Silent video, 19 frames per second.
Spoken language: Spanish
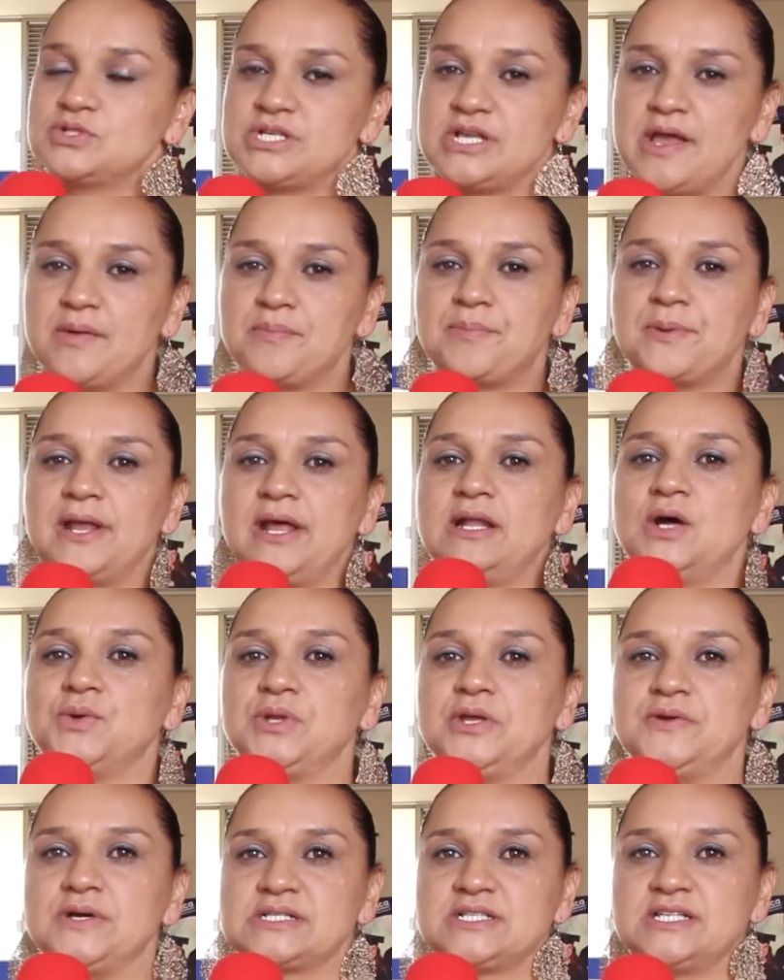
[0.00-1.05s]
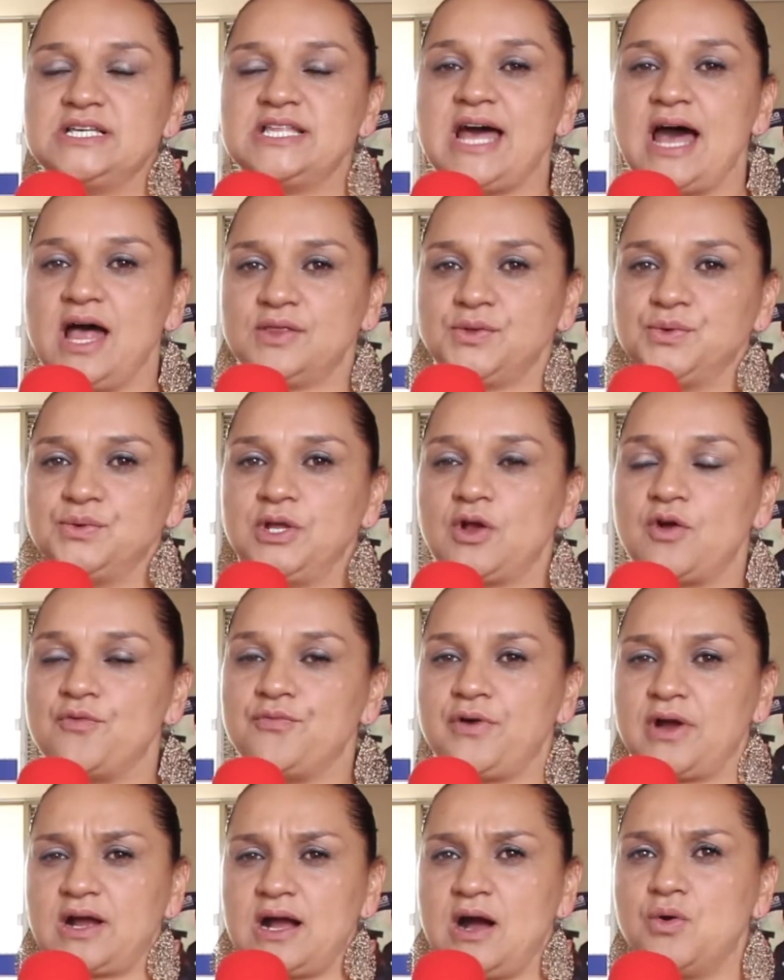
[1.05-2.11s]
siempre, la universidad
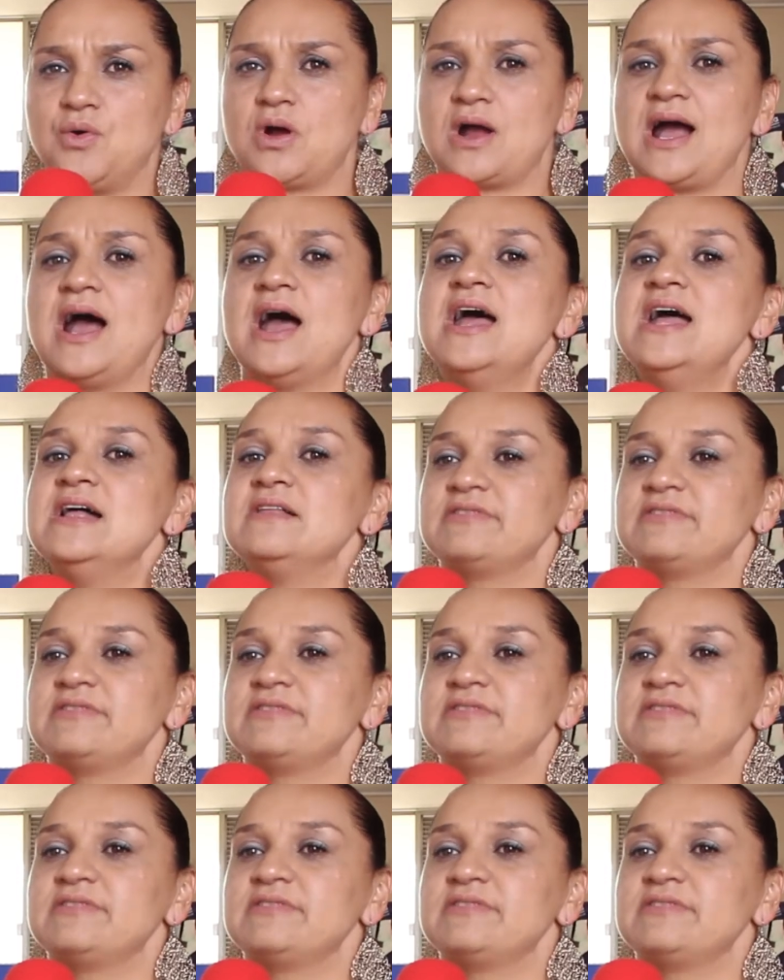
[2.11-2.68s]
Uniconfacauca